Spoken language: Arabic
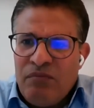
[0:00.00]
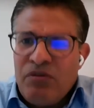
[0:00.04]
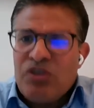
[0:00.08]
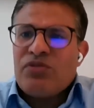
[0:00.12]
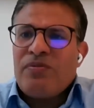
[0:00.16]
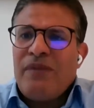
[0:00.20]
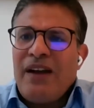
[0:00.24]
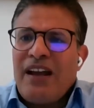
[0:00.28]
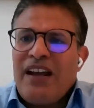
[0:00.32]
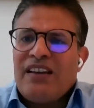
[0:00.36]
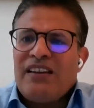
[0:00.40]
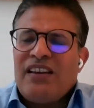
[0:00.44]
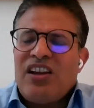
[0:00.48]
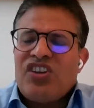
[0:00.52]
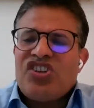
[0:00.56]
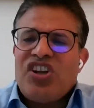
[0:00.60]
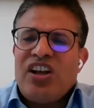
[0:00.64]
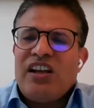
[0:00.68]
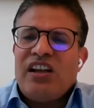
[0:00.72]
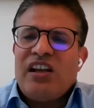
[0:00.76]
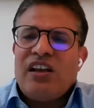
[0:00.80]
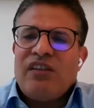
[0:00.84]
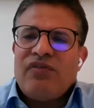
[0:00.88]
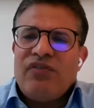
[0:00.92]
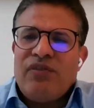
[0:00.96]
ايش معنى انت
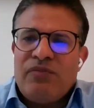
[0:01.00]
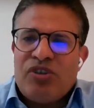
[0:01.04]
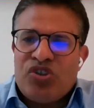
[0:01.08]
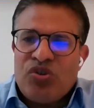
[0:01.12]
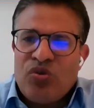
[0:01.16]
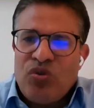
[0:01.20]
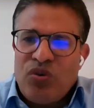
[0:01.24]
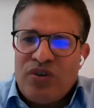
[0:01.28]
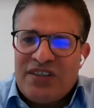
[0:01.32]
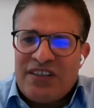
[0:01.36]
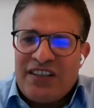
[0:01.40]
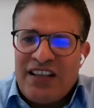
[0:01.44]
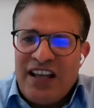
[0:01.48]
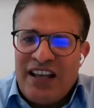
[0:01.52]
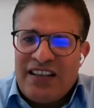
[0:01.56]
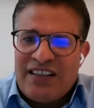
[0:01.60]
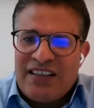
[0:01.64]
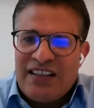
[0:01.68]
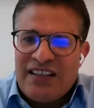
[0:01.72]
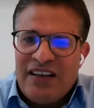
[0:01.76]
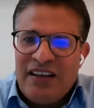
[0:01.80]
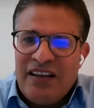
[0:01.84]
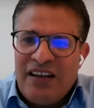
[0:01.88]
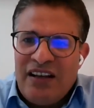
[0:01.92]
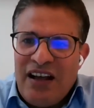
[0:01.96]
شريك في المشروع
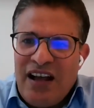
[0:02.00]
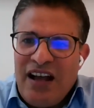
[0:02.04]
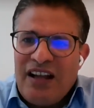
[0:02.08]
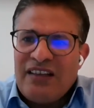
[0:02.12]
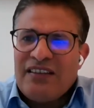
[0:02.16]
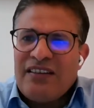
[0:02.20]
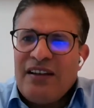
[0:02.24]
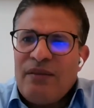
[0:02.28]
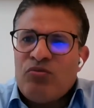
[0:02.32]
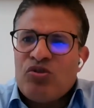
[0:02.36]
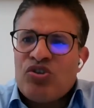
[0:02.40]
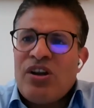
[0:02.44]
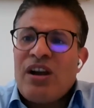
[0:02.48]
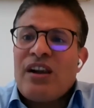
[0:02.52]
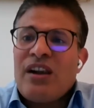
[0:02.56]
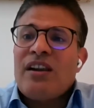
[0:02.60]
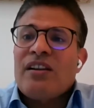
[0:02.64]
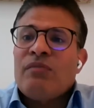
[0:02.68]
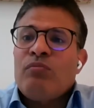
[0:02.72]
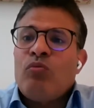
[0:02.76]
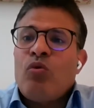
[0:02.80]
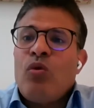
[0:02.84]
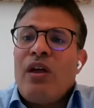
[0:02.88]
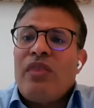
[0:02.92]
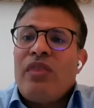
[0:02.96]
السياسي انت
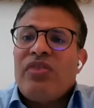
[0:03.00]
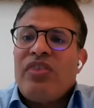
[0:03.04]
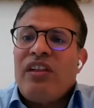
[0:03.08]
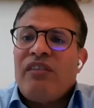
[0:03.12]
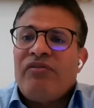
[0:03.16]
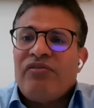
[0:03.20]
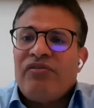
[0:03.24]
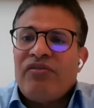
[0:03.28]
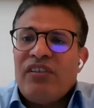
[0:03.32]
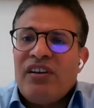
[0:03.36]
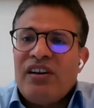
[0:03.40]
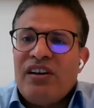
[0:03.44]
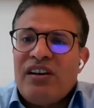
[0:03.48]
مجرد موظف